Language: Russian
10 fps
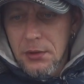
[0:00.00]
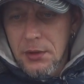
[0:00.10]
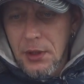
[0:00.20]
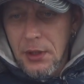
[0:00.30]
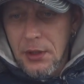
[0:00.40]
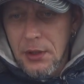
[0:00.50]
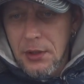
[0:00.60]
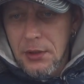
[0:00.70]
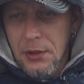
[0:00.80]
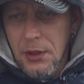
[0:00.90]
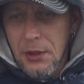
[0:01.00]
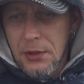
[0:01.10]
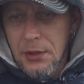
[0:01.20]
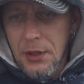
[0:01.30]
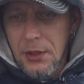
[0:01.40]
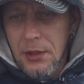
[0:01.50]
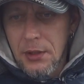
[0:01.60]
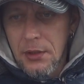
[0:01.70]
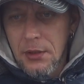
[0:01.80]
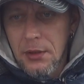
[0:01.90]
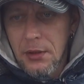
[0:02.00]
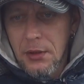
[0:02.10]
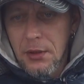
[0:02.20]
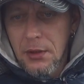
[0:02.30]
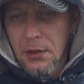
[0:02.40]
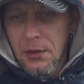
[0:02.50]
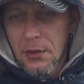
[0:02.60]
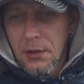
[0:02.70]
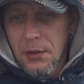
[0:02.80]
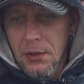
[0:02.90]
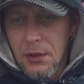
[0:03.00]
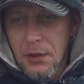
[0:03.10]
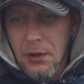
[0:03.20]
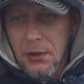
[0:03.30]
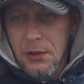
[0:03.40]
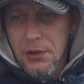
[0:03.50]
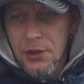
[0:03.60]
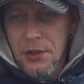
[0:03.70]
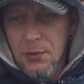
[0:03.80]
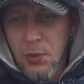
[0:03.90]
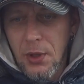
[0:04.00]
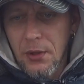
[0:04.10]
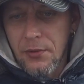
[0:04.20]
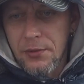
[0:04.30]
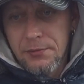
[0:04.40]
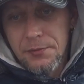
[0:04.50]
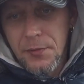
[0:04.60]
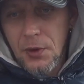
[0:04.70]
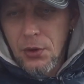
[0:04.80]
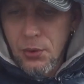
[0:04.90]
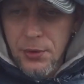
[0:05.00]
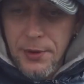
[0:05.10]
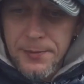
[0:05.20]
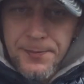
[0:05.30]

Так, так, так. Ага, 6 баллов. Круто.